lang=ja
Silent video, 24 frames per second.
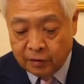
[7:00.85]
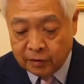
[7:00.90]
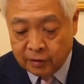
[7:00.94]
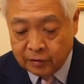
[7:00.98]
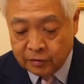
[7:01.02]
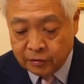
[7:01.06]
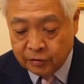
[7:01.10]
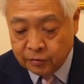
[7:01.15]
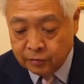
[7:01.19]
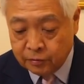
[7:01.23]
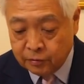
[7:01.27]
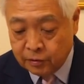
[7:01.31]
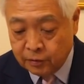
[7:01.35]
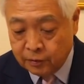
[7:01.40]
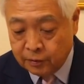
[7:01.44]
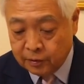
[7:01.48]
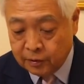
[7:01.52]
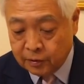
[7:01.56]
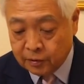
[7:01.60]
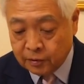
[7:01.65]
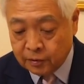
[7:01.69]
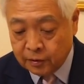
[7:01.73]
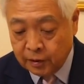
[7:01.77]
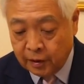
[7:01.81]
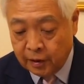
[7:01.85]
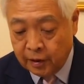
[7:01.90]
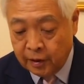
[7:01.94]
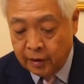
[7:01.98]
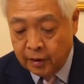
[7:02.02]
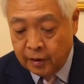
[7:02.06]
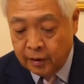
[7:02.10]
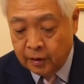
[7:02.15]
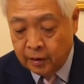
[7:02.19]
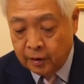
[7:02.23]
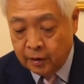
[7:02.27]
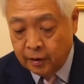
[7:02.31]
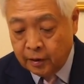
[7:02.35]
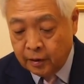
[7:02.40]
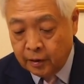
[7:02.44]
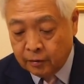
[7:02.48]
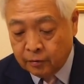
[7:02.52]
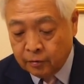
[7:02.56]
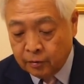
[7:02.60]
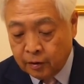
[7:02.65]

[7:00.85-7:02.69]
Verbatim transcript: バダ州ではですね、えー、